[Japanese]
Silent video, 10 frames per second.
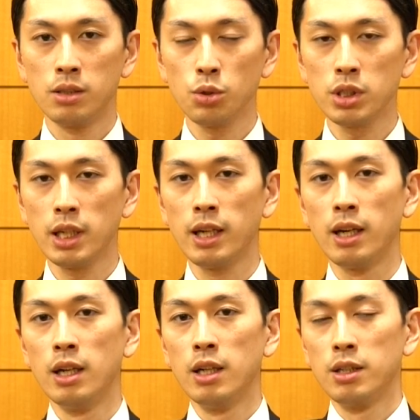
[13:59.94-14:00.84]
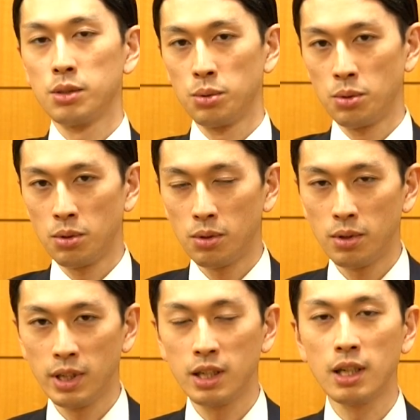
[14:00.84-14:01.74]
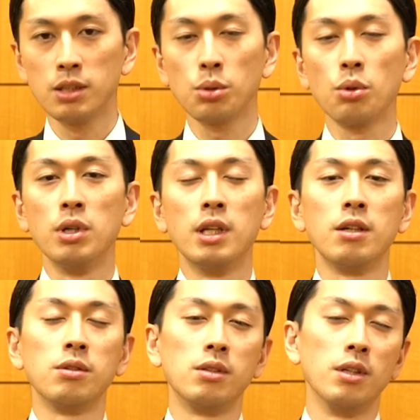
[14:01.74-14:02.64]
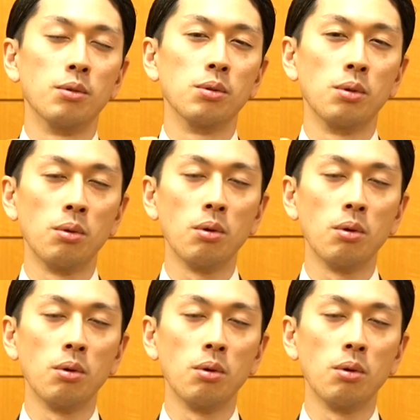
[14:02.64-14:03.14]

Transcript: そしてその一回外に出るっていうこと